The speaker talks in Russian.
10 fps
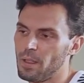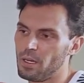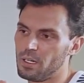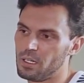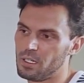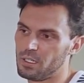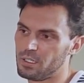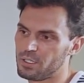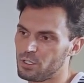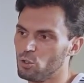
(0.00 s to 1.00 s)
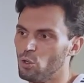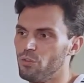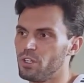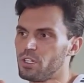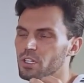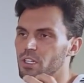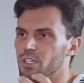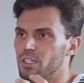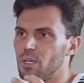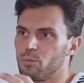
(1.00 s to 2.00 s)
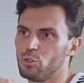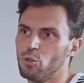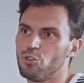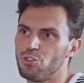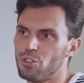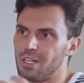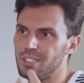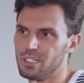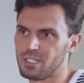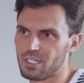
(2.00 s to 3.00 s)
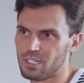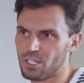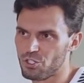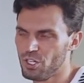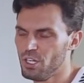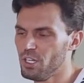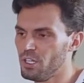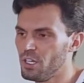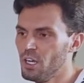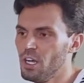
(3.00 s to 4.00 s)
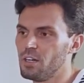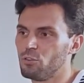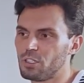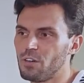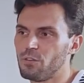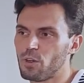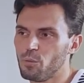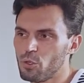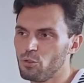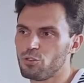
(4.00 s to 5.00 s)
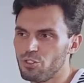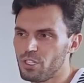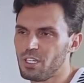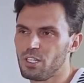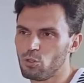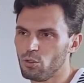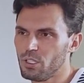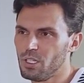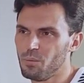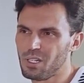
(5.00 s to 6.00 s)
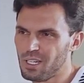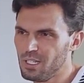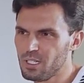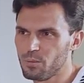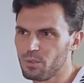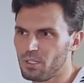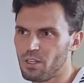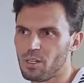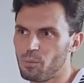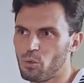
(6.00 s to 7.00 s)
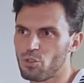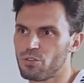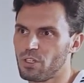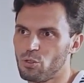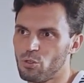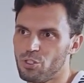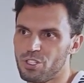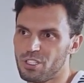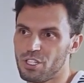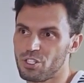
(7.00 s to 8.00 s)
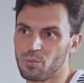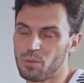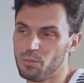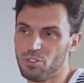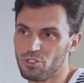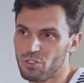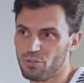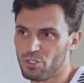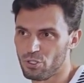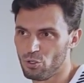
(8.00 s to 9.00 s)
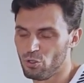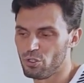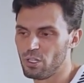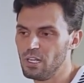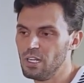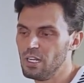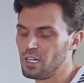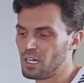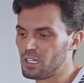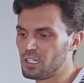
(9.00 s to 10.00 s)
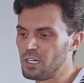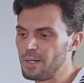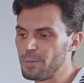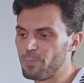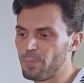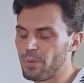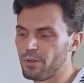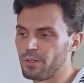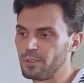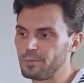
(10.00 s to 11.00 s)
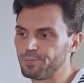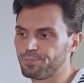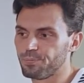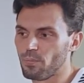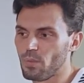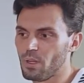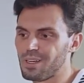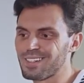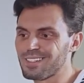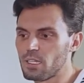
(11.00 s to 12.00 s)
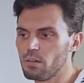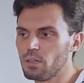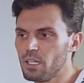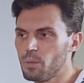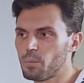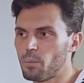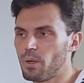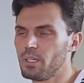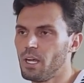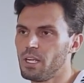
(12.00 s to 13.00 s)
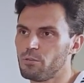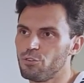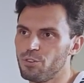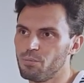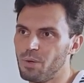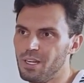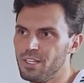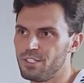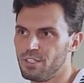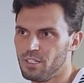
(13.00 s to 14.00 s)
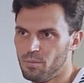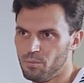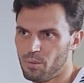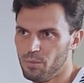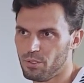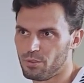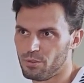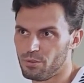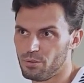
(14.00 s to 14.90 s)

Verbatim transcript: сыновьих или там дочь, отец отношений, вот там формируются очень такие тонкие механизмы, наверное, погружать в которые сейчас наших подписчиков не стоит, когда э, расставание попадает в очень болезненный момент.